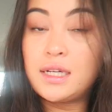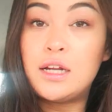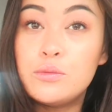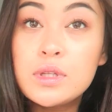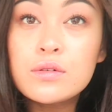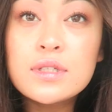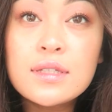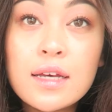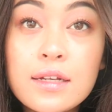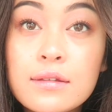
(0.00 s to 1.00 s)
la
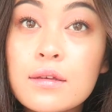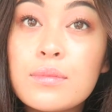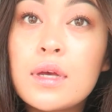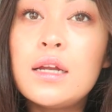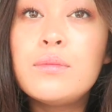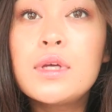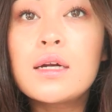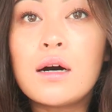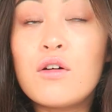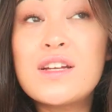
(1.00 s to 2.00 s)
luminosité elle, était, elle est bien
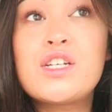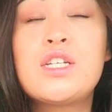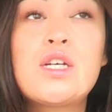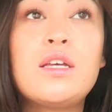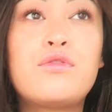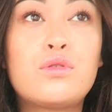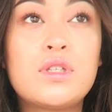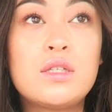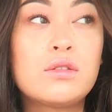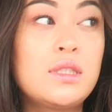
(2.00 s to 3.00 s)
là. En fait j'ai déjà des
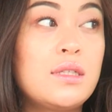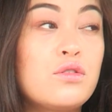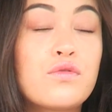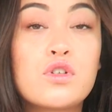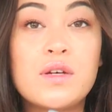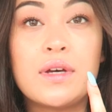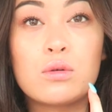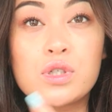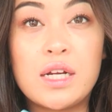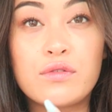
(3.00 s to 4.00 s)
photos d'identité sauf que j'avais
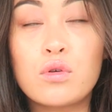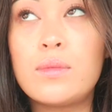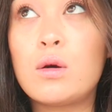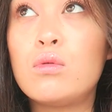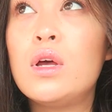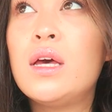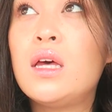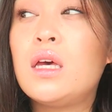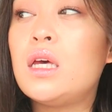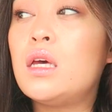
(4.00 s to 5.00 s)
un rouge à lèvres trop marron
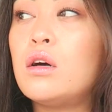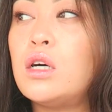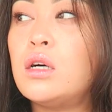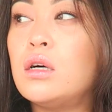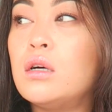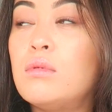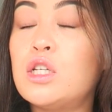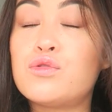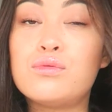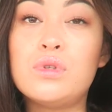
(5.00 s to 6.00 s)
et
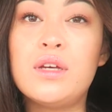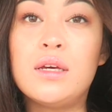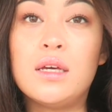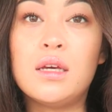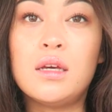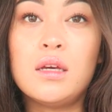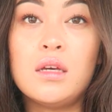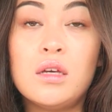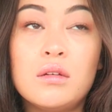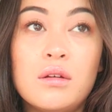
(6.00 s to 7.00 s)
bah, je voulais...
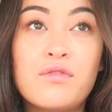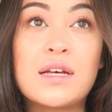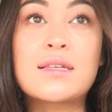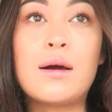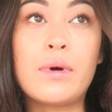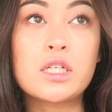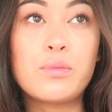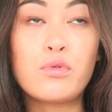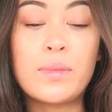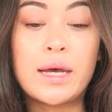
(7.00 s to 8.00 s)
Enfin ça a
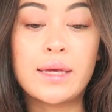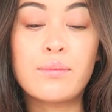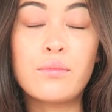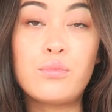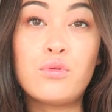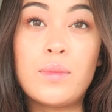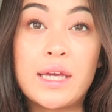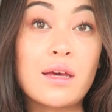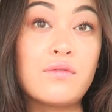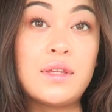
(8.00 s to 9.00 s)
marché pour ma, pour
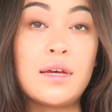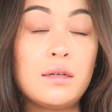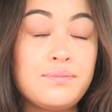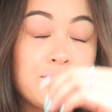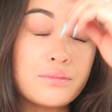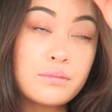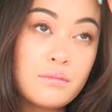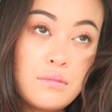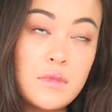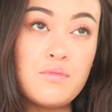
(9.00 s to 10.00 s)
ma carte vitale
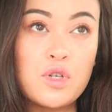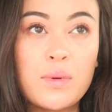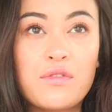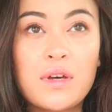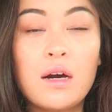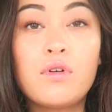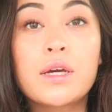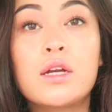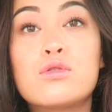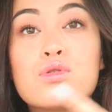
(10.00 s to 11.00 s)
mais je préfère
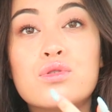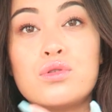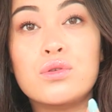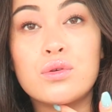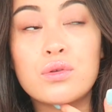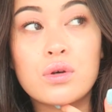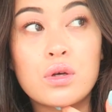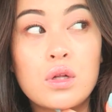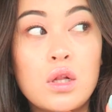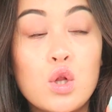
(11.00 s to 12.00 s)
avoir quelque chose de neutre.
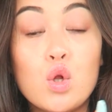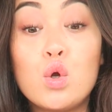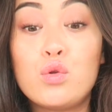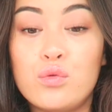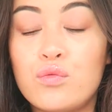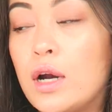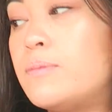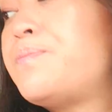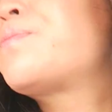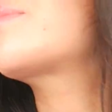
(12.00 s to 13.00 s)
Donc
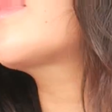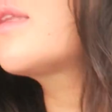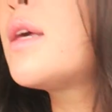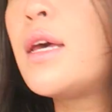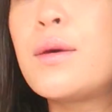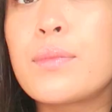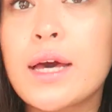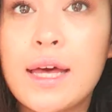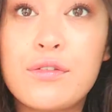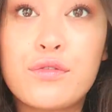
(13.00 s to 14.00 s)
voilà.
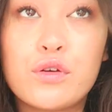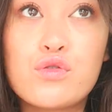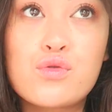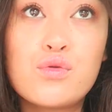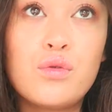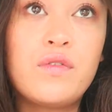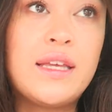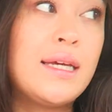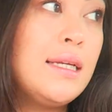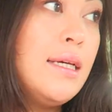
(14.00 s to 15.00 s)
Bref, du coup on va y